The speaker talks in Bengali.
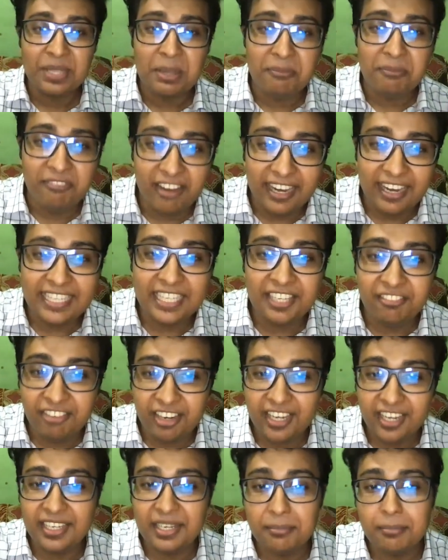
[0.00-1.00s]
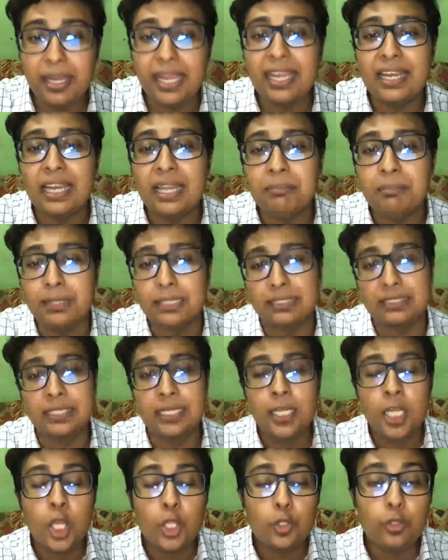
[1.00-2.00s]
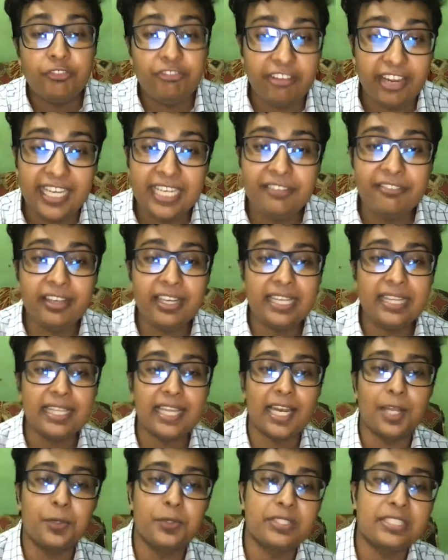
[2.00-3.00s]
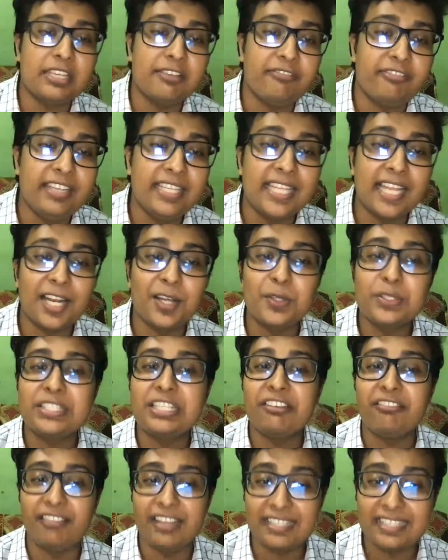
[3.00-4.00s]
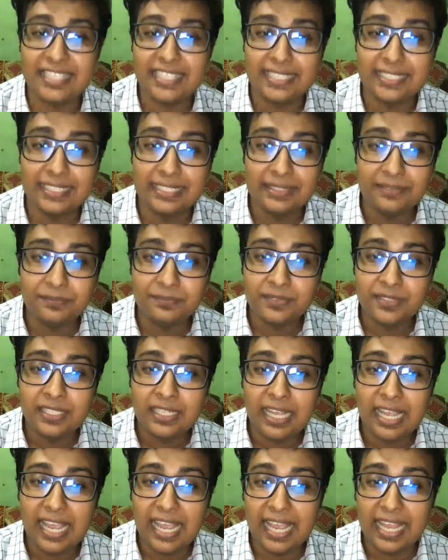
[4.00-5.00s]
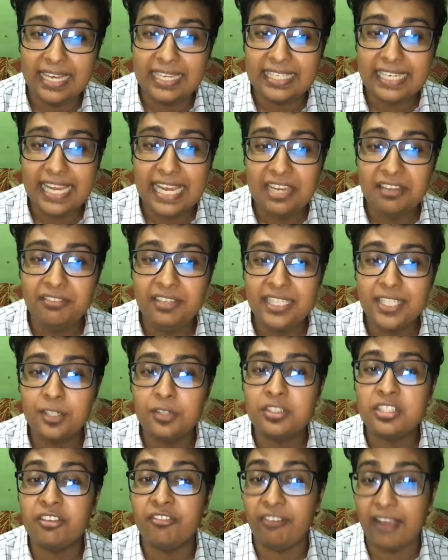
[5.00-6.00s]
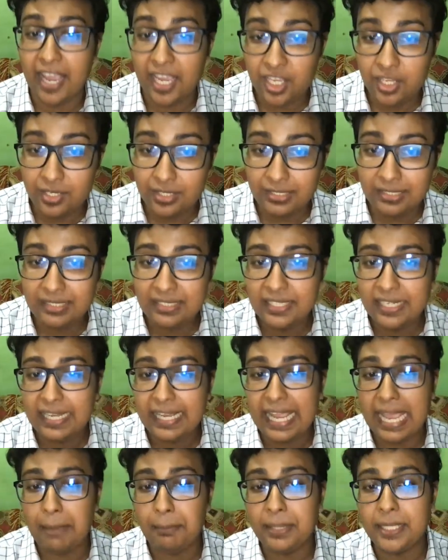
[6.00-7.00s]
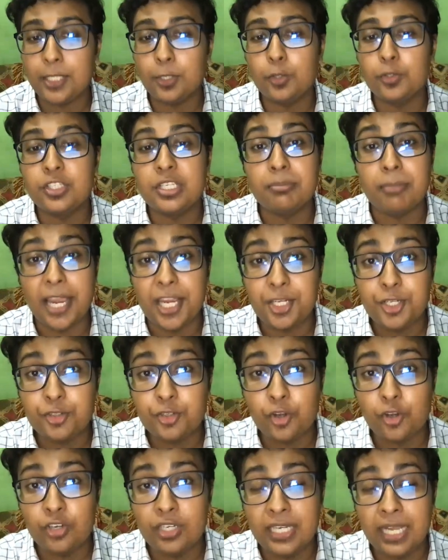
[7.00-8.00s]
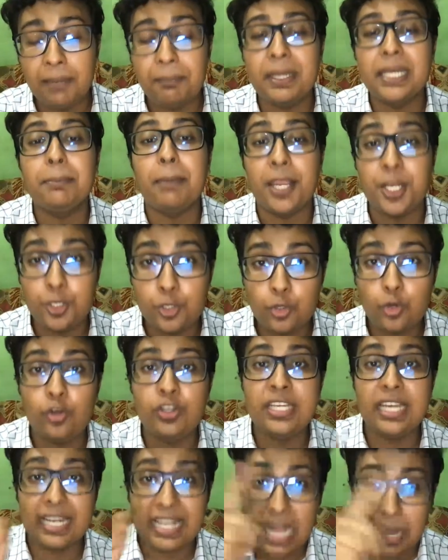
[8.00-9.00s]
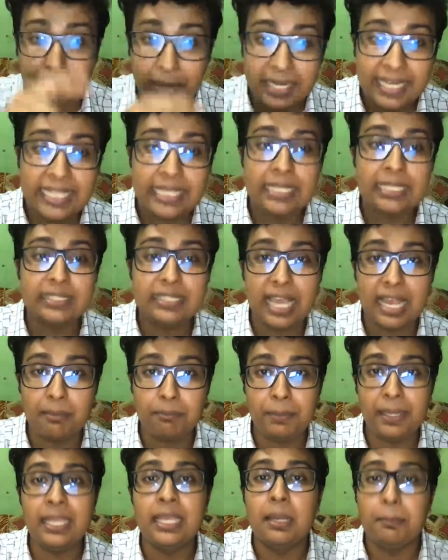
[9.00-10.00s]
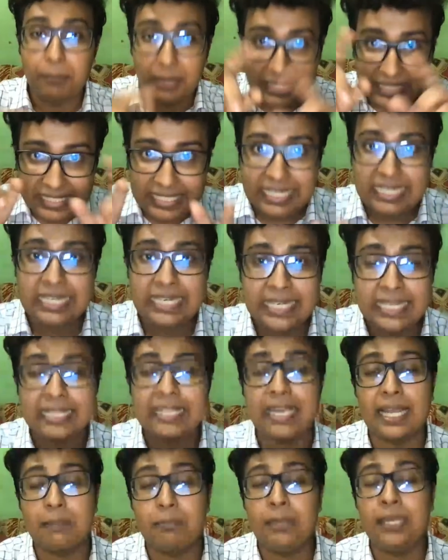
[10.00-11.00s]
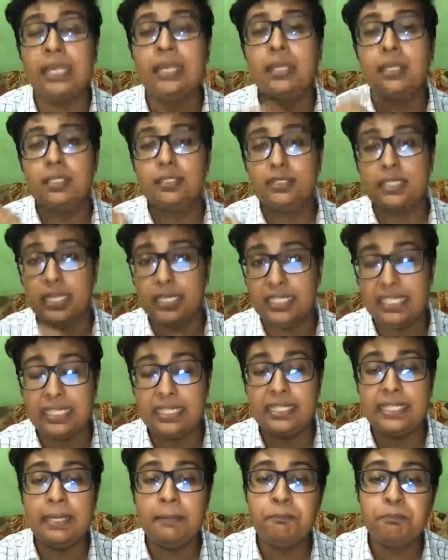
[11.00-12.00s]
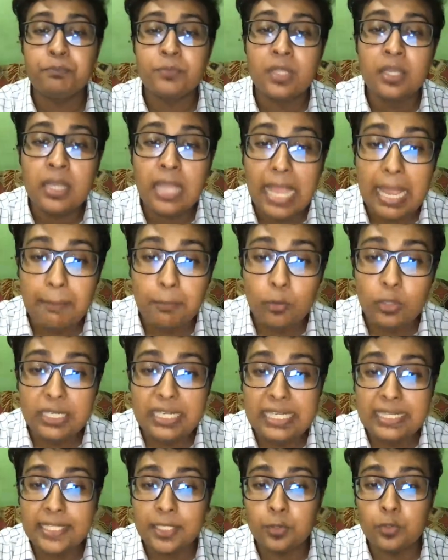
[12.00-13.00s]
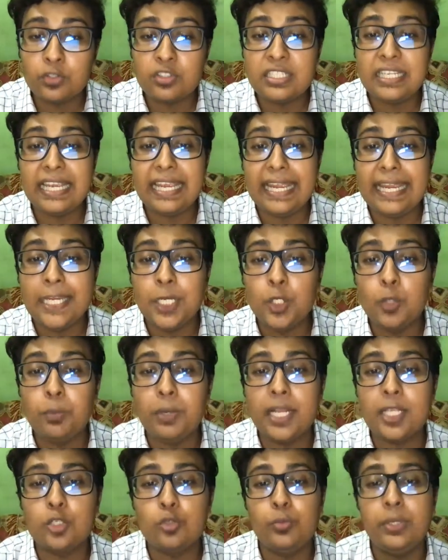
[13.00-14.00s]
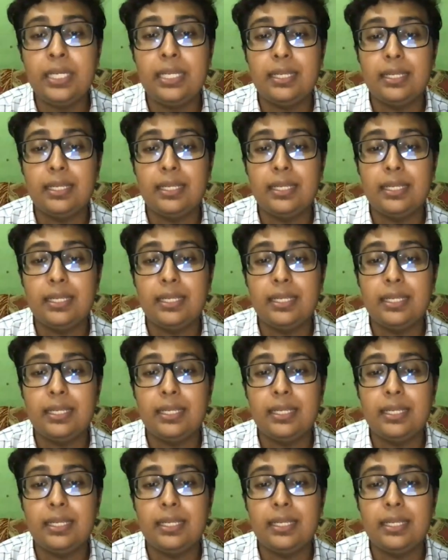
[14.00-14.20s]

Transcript: ভেরি ভেরি মেঘলা পাথ তো ভেরি ভেরি দ্বারা হচ্ছে ভি দ্বারা হচ্ছে ভেসিকল অ্যান্ড এই ভিতে হচ্ছে ভ্যাকুয়াল এম এতে হচ্ছে মাইট্রোকন্ডিয়া মানে মাইট্রোকন্ডিয়ার কাভারিং থাকবে বা জিলিডিয়া থাকবে চারদিক দিয়ে এবং ইতে e হচ্ছে এন্ডোপ্লাজমিক